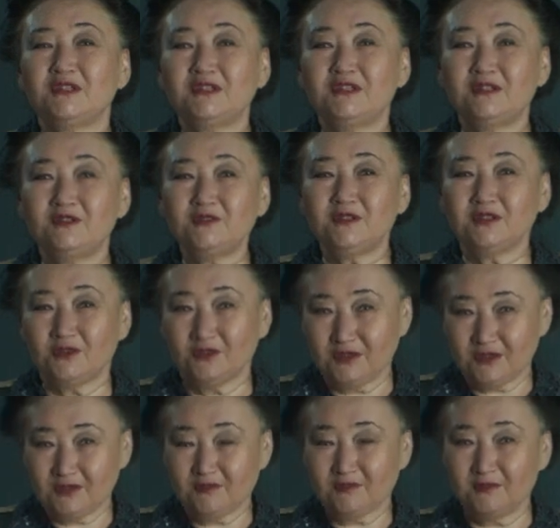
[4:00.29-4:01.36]
эти люди, то
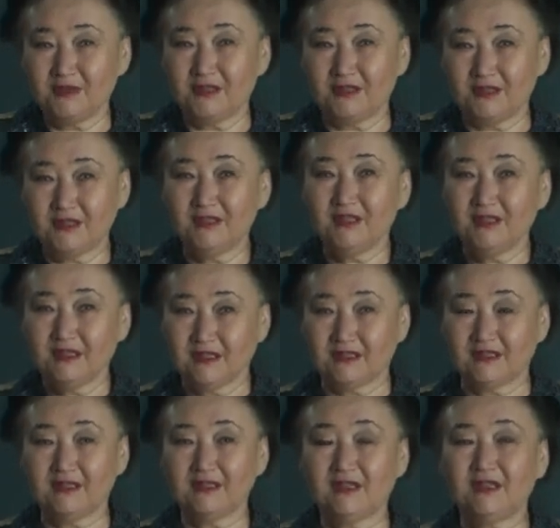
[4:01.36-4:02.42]
есть мы,
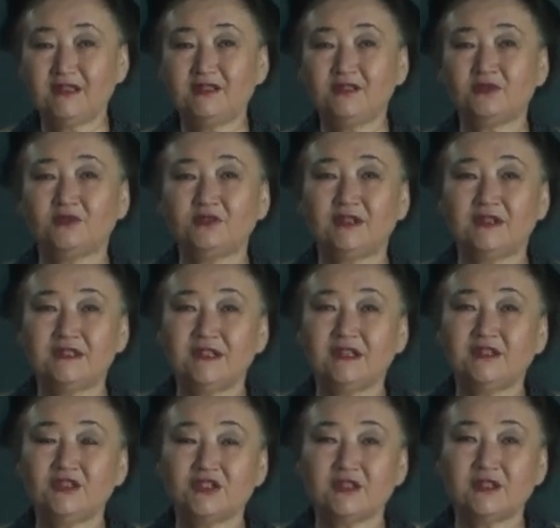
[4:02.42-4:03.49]
казахстанцы, он
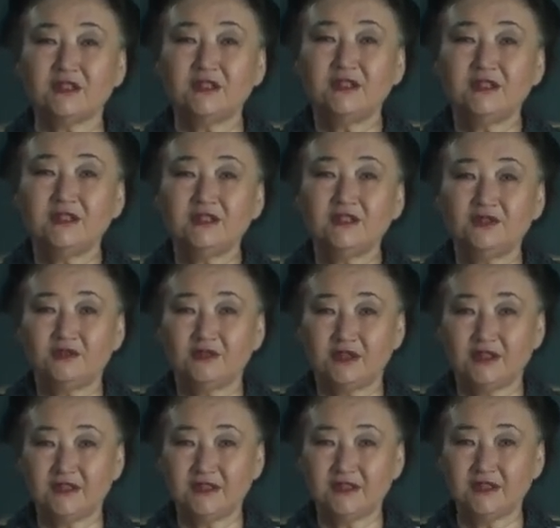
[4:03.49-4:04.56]
достаточно
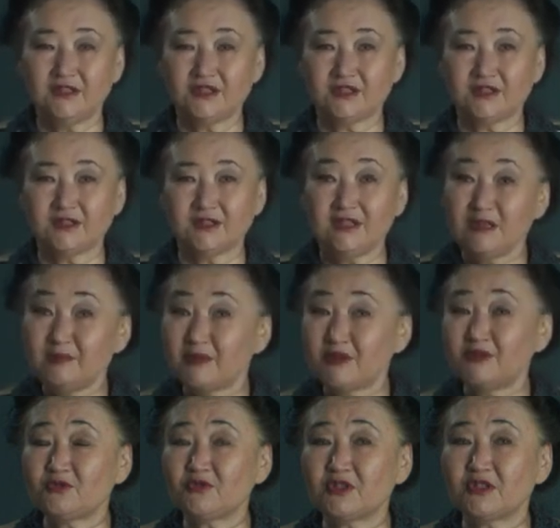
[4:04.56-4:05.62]
сюрреалистичен и по
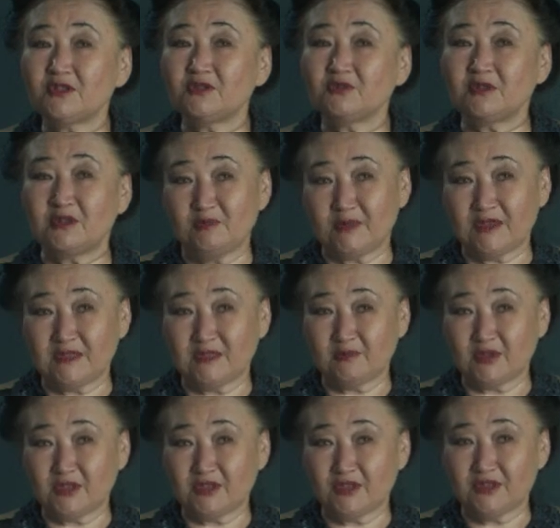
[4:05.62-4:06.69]
сюжету, и по
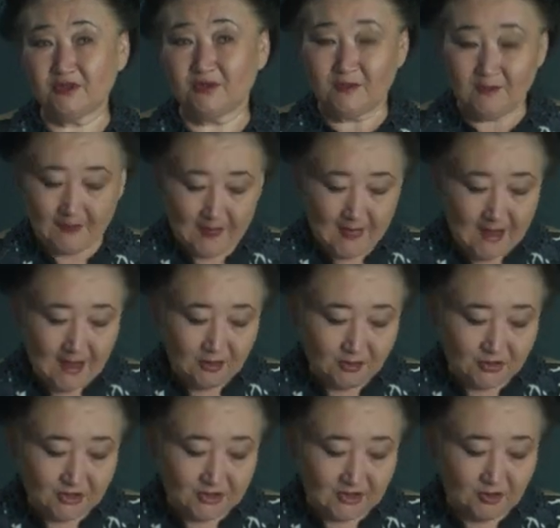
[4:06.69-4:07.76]
изображению.
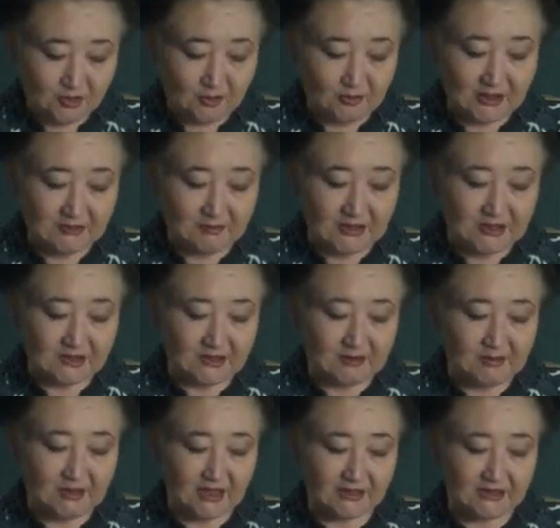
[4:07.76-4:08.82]
Хочется особо отметить
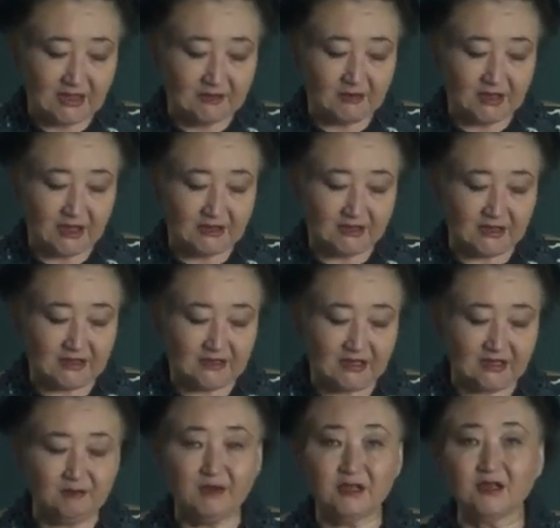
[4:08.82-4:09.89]
оператора
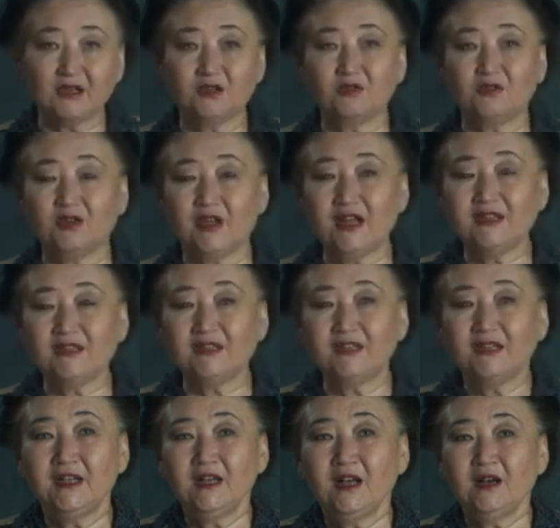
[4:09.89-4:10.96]
Садбека Улана,
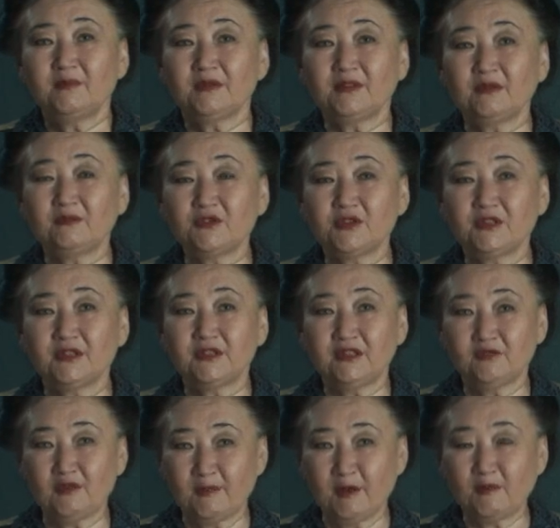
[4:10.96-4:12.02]
потому что это
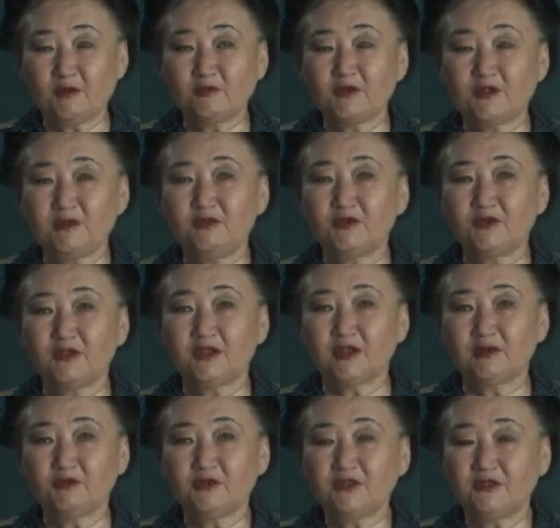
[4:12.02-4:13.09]
его, по-моему, дебютная
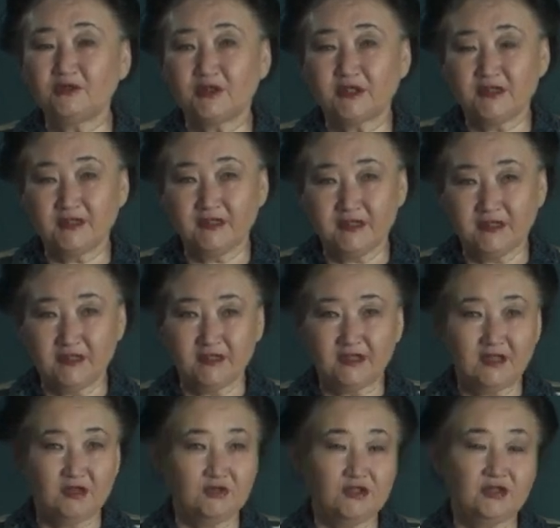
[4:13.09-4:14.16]
работа, но картина
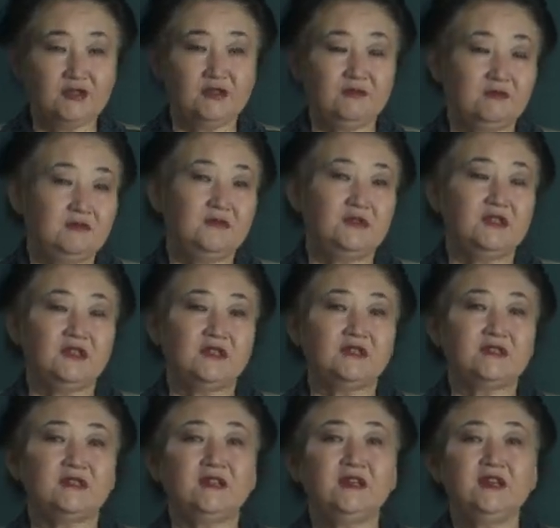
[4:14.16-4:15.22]
снята очень
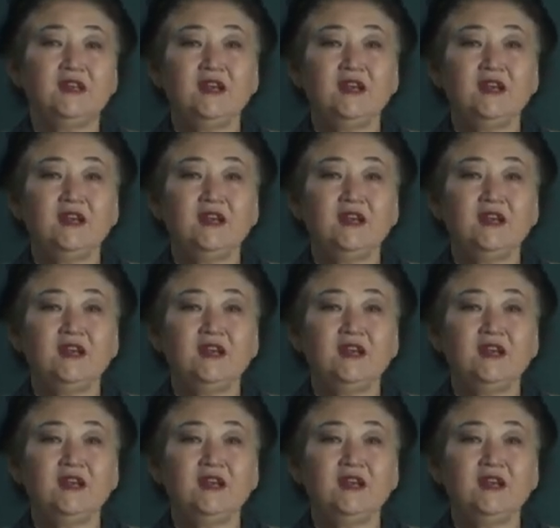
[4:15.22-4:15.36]
интересно.